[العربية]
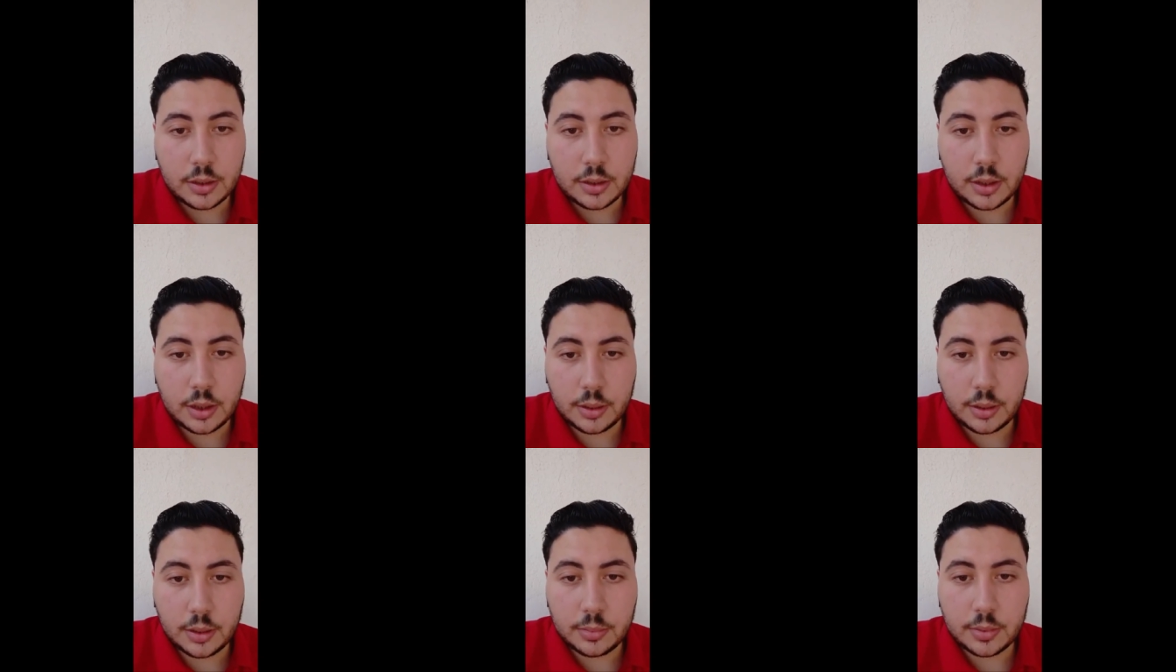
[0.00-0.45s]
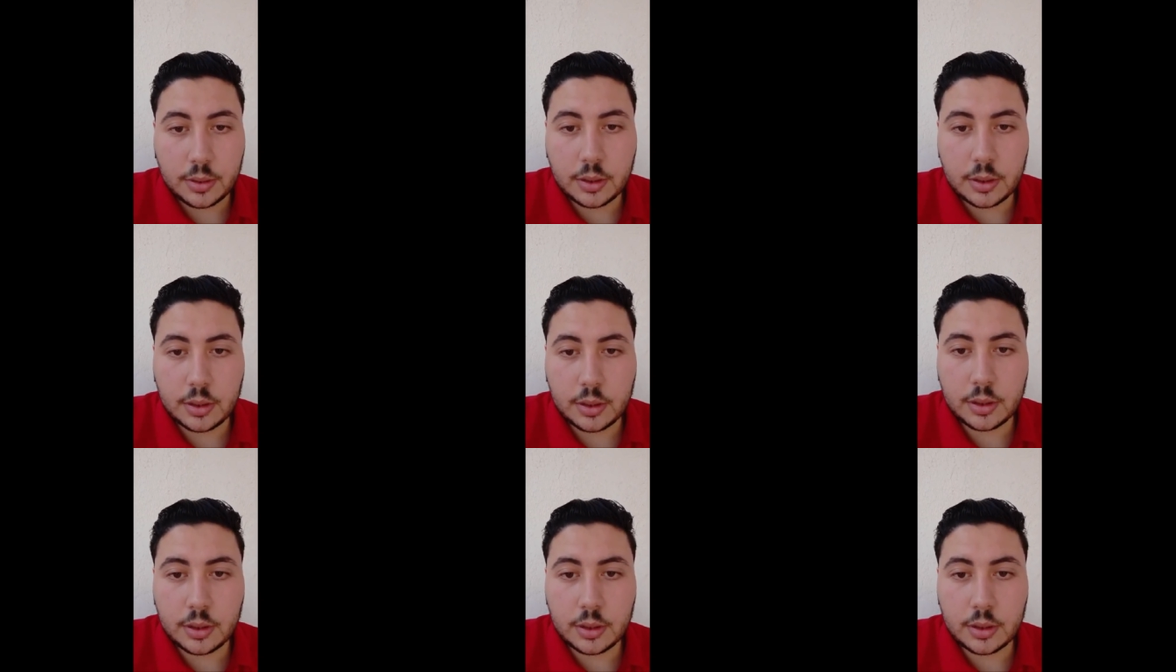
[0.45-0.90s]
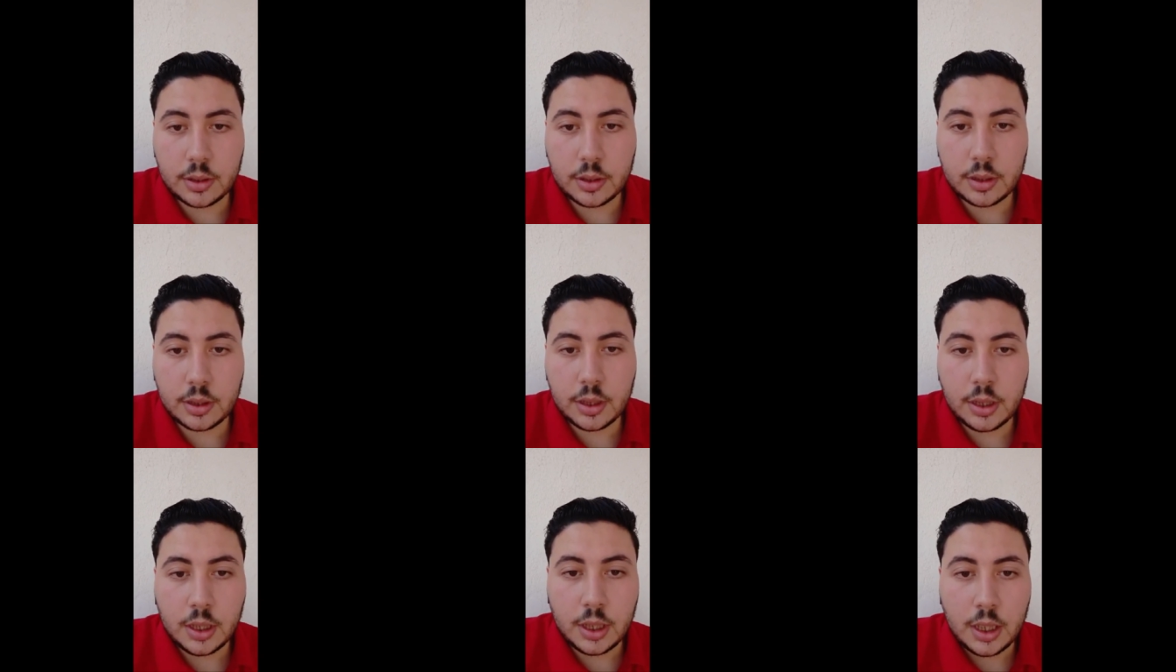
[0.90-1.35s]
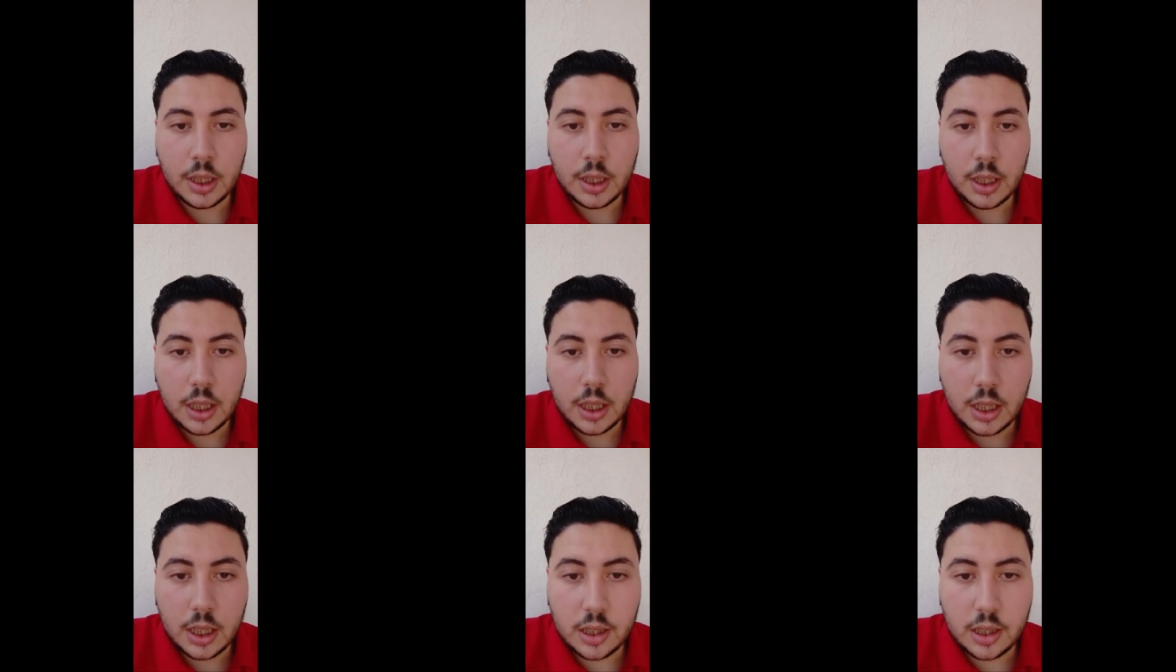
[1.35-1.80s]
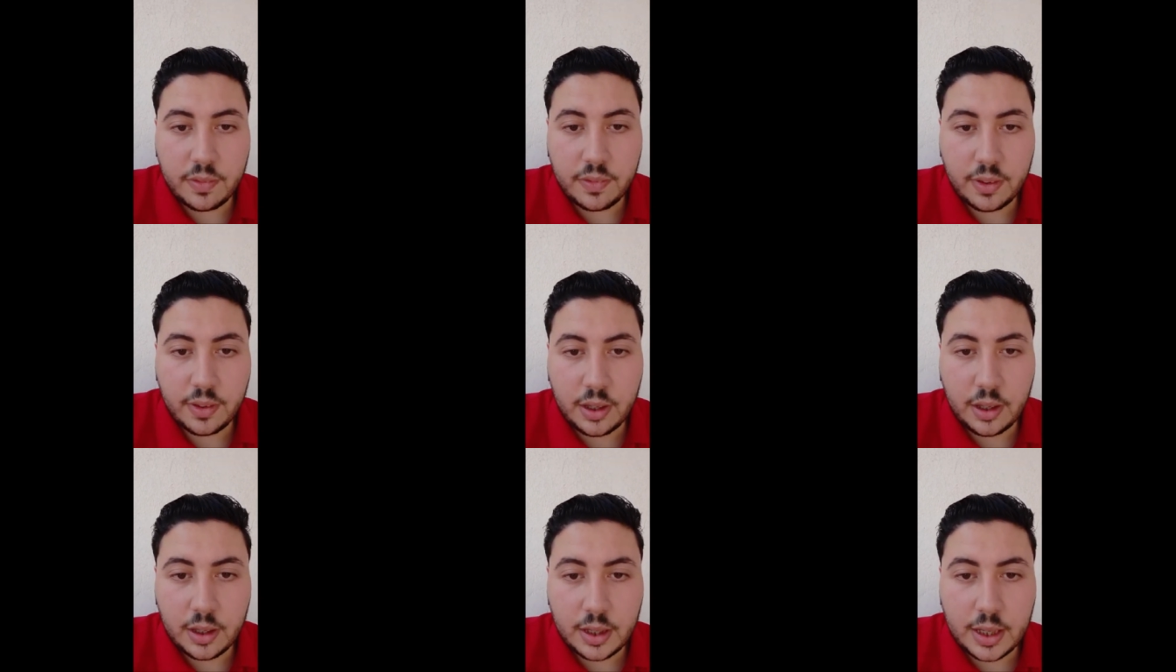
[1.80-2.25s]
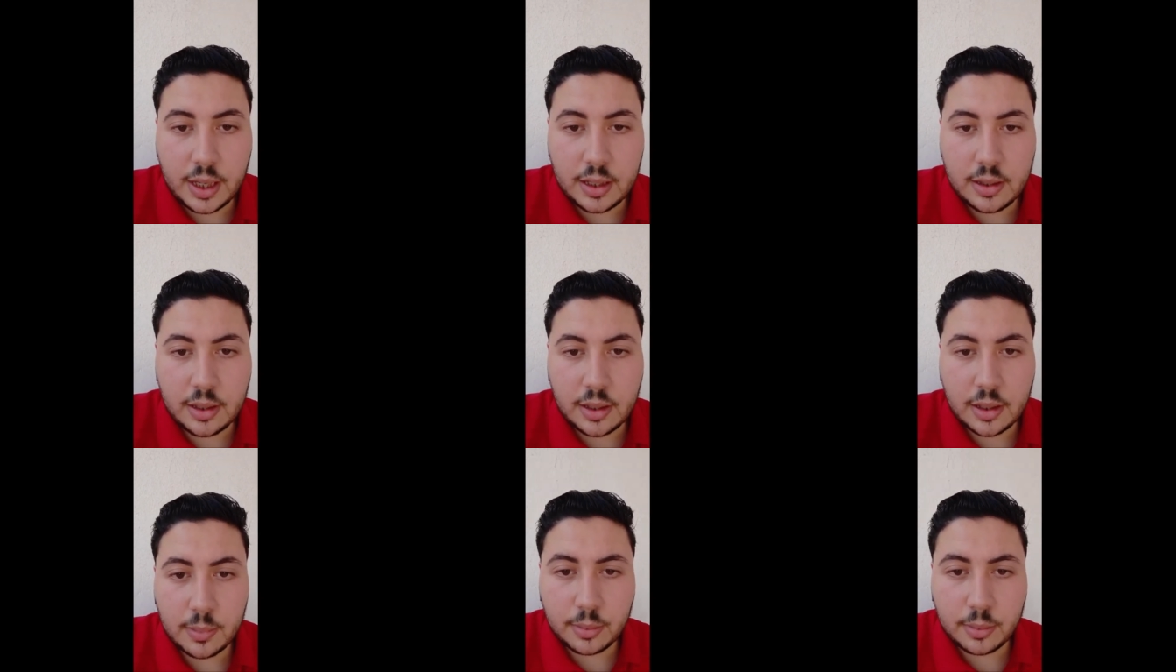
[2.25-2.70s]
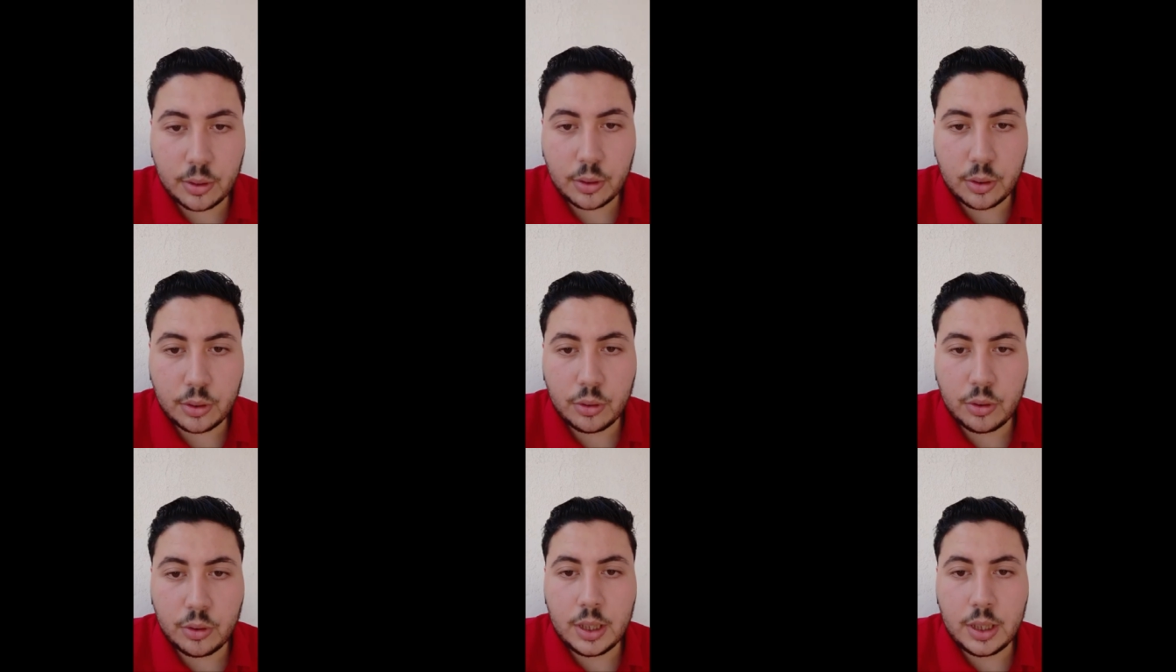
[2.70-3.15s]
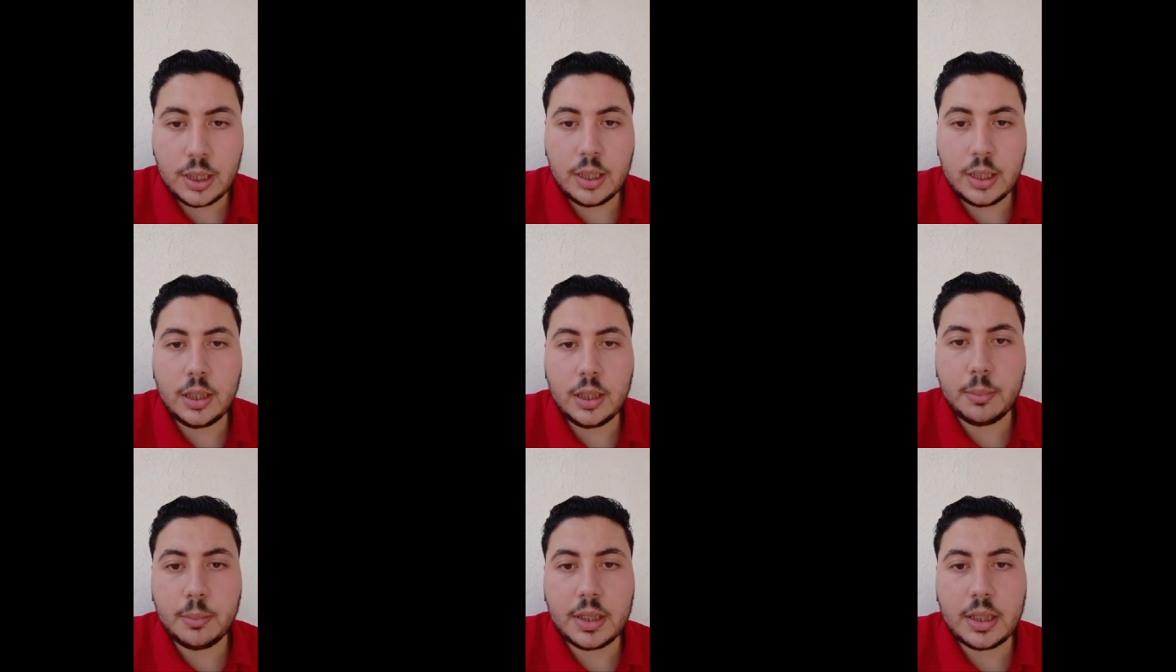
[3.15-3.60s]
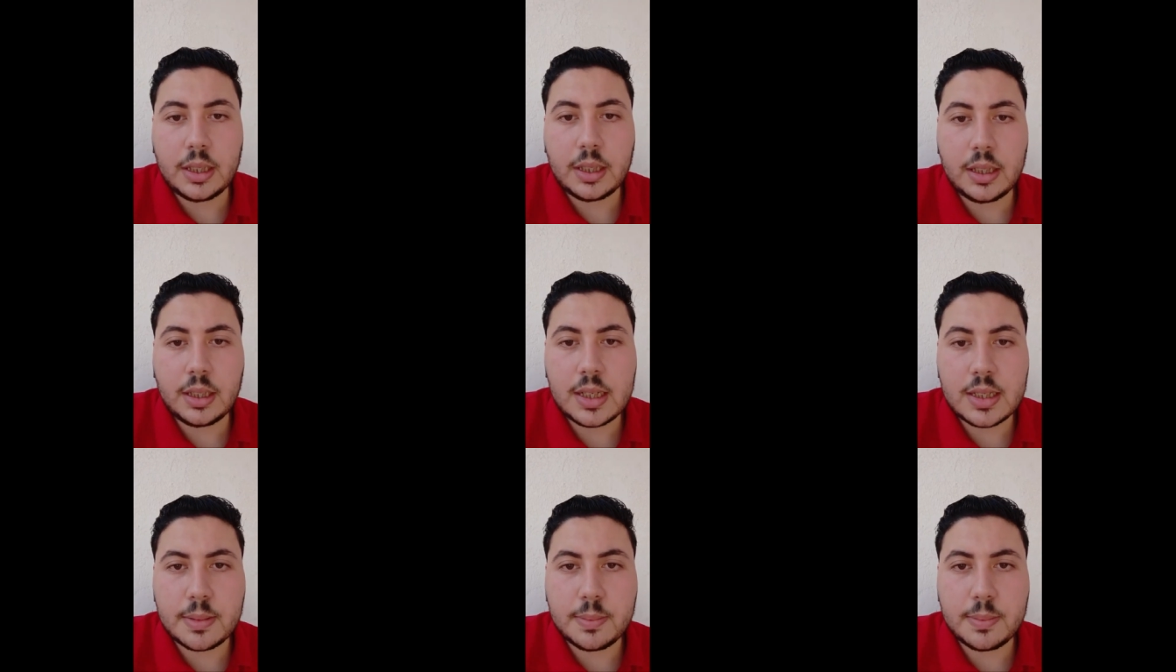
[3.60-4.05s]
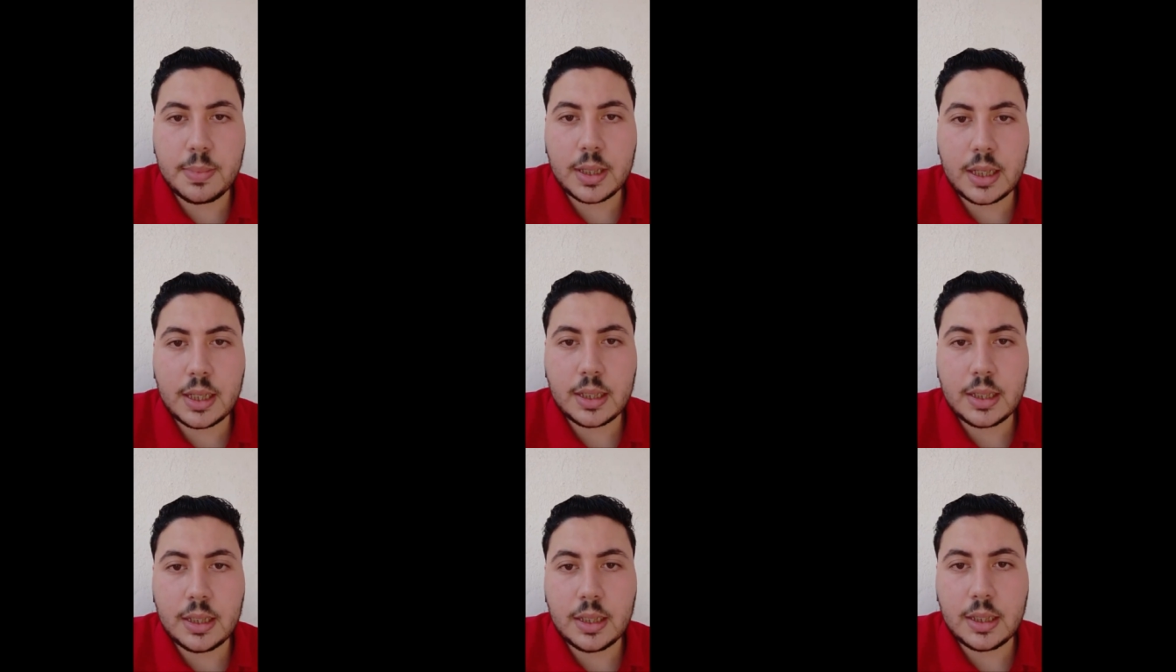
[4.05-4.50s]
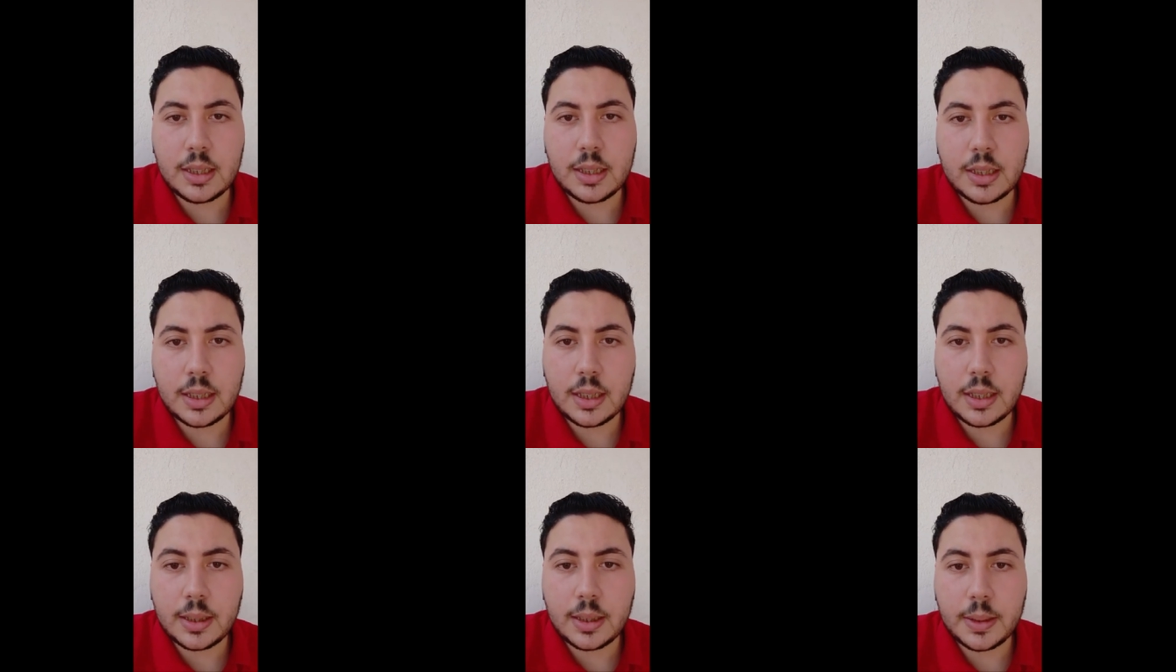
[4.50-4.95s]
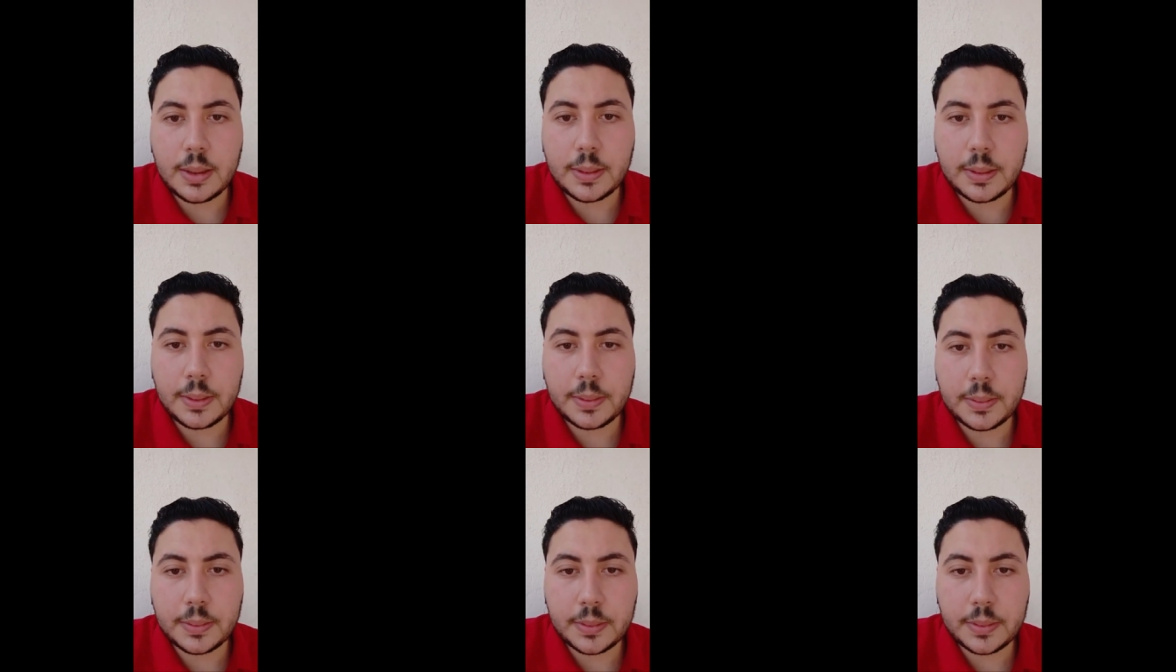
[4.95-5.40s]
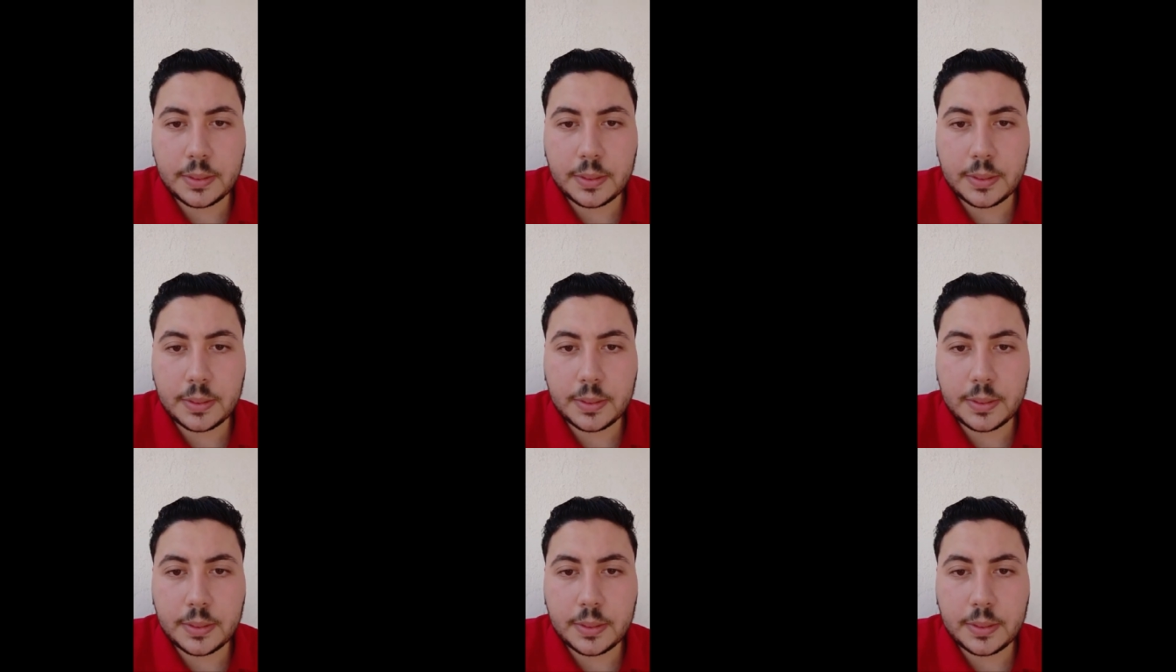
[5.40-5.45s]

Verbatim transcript: طيب آه في نادر بيقول لي بالنسبه لل